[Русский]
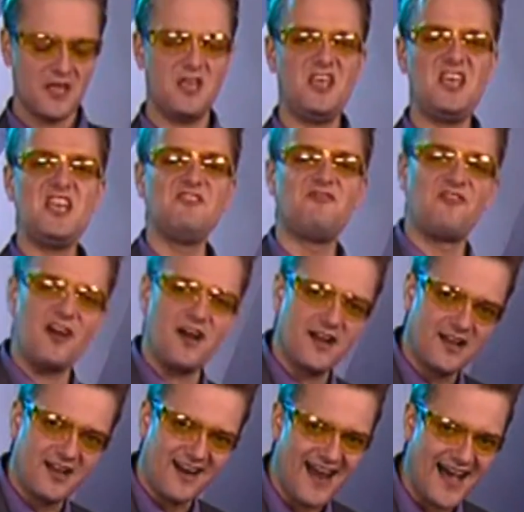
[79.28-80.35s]

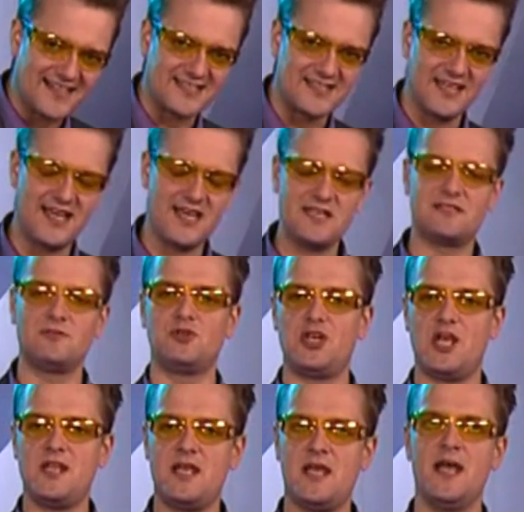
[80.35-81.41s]
инфракрасное
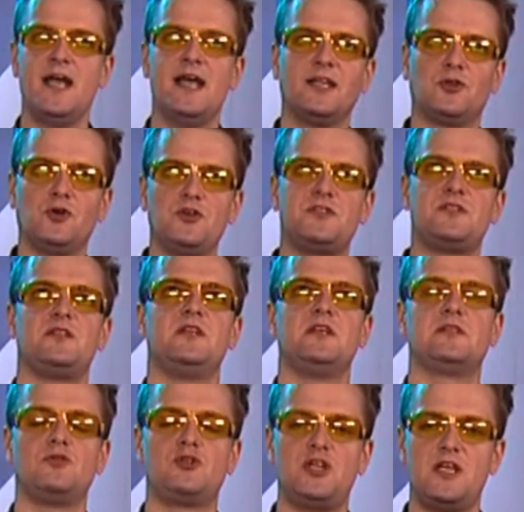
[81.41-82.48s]
излучение, то есть
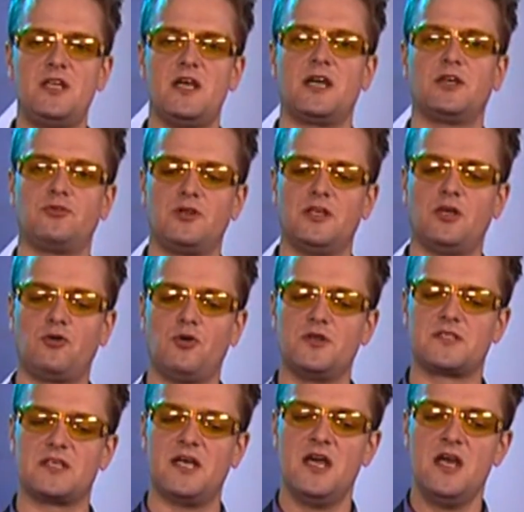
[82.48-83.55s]
излучение, которое находится